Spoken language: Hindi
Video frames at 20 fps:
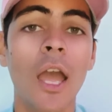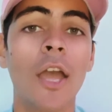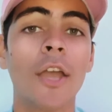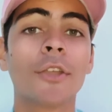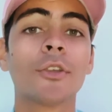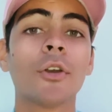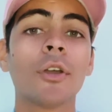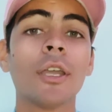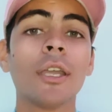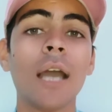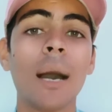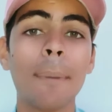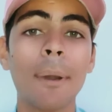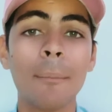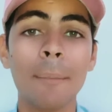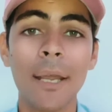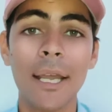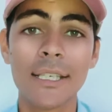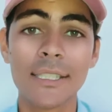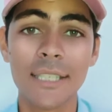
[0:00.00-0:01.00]
क्योंकि यहाँ पर
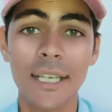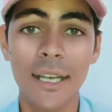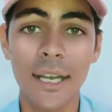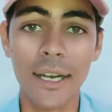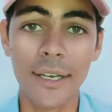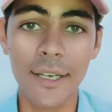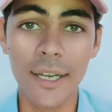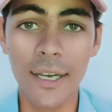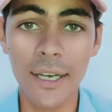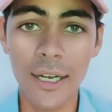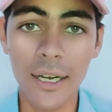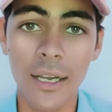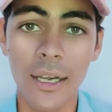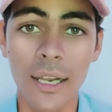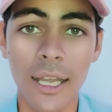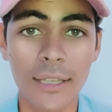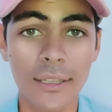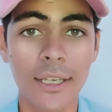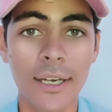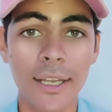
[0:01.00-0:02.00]
मैं ऐसे कंटेंट
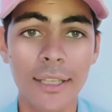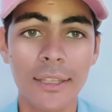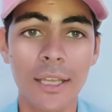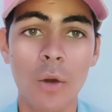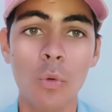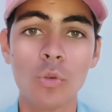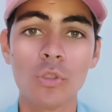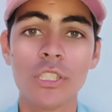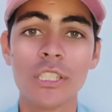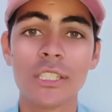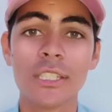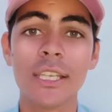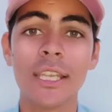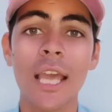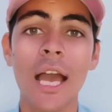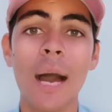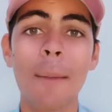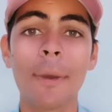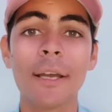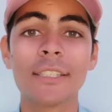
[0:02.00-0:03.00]
लाता रहता हूँ जिससे कि
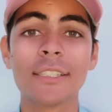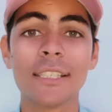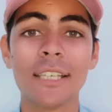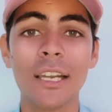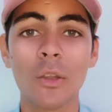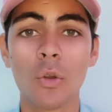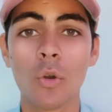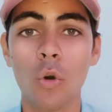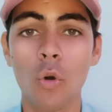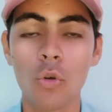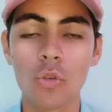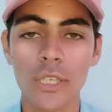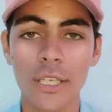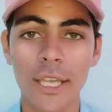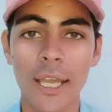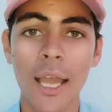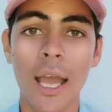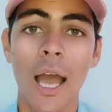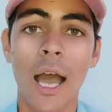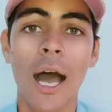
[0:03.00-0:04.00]
आपका चैनल ग्रो हो
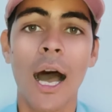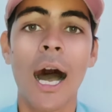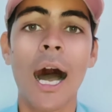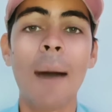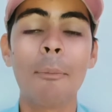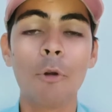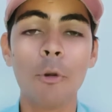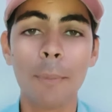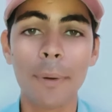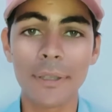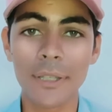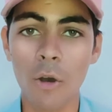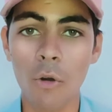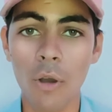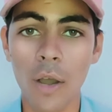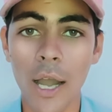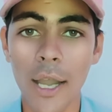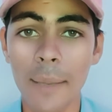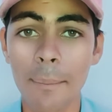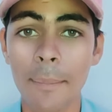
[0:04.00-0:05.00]
सके आपको पता
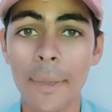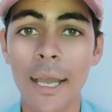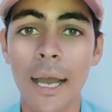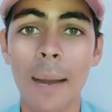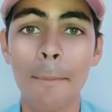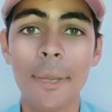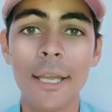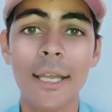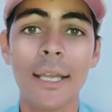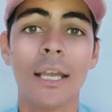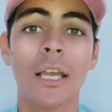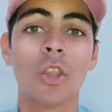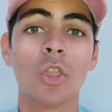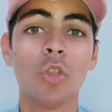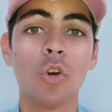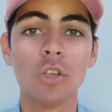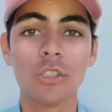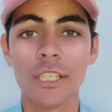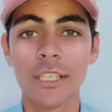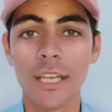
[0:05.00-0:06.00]
होगा कि मैं अभी
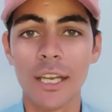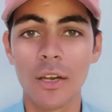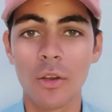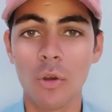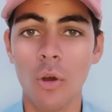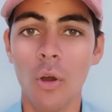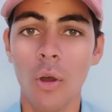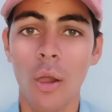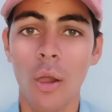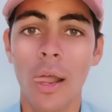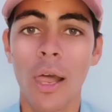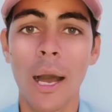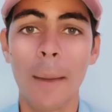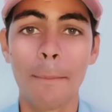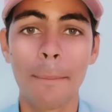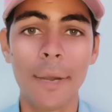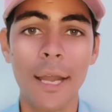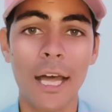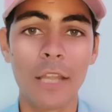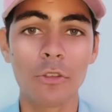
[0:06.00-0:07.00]
दो चैनल को
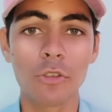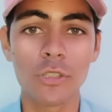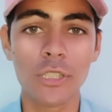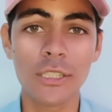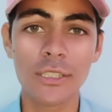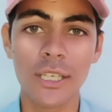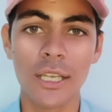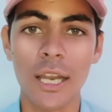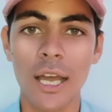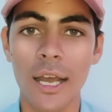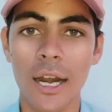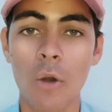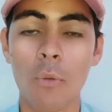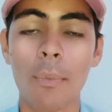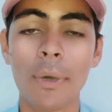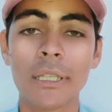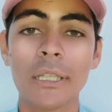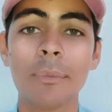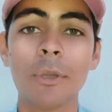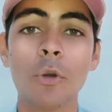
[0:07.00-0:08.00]
अपने हाथों से चला रहा हूँ
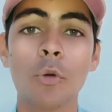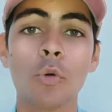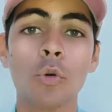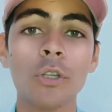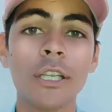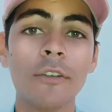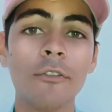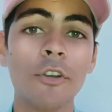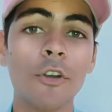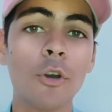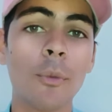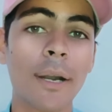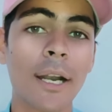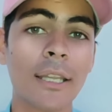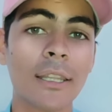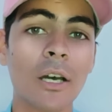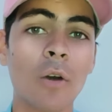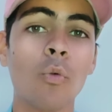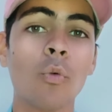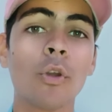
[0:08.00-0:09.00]
मतलब कि खुद ही वीडियो
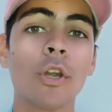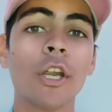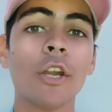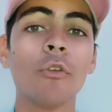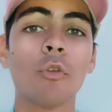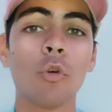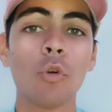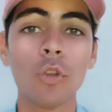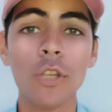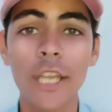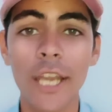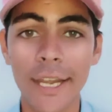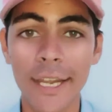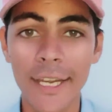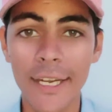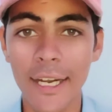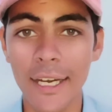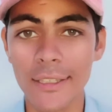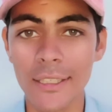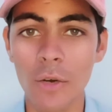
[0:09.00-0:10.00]
बनाता हूँ खुद खुद ही एडिट
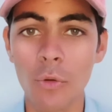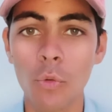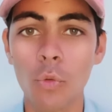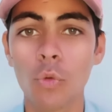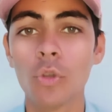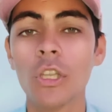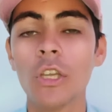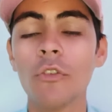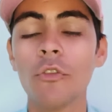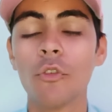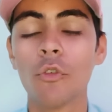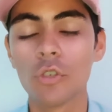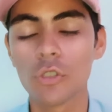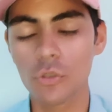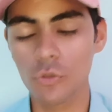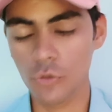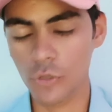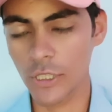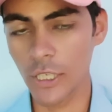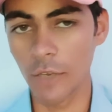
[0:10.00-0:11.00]
करता हूँ खुद ही उस
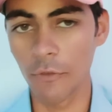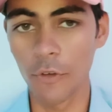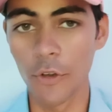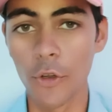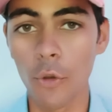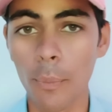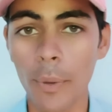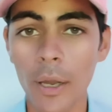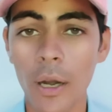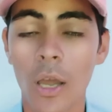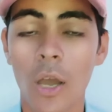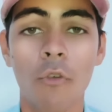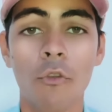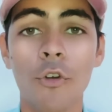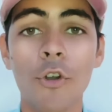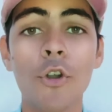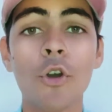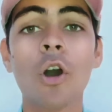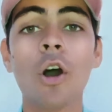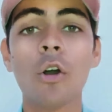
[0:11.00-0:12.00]
वीडियो पर
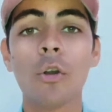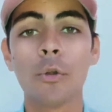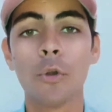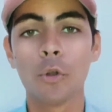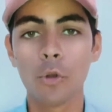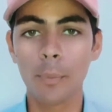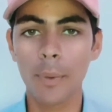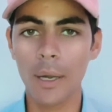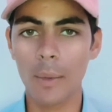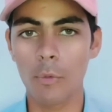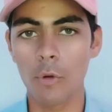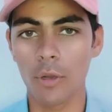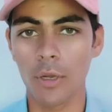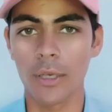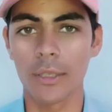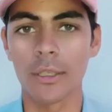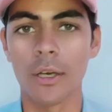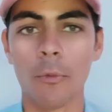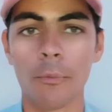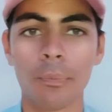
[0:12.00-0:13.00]
वीडियो को यूट्यूब पर अपलोड
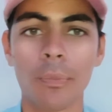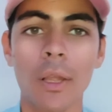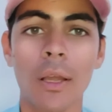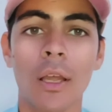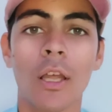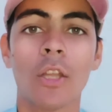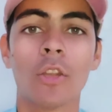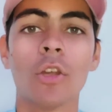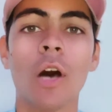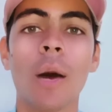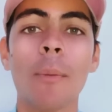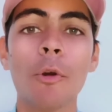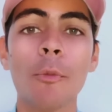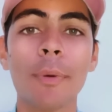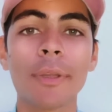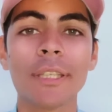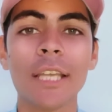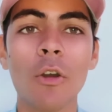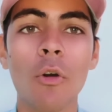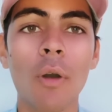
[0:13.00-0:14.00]
करता हूँ तो आपको
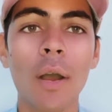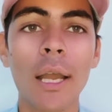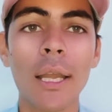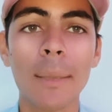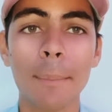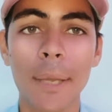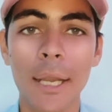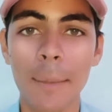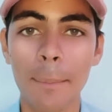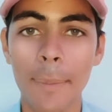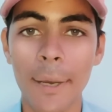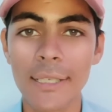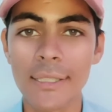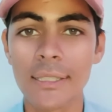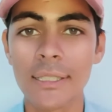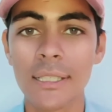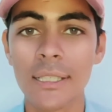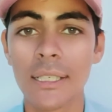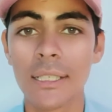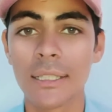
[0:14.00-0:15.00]
पता ही होगा कि मेरे पास
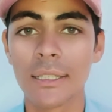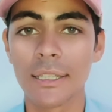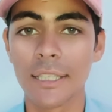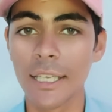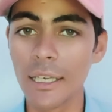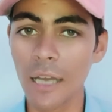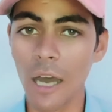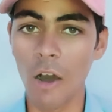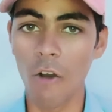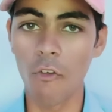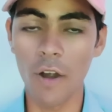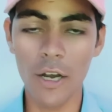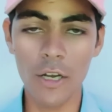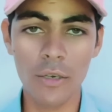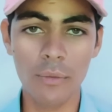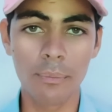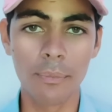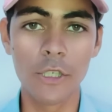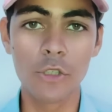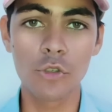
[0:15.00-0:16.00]
तीन
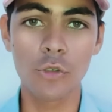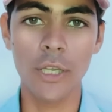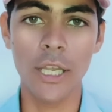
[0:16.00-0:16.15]
अवार्ड मिल चुके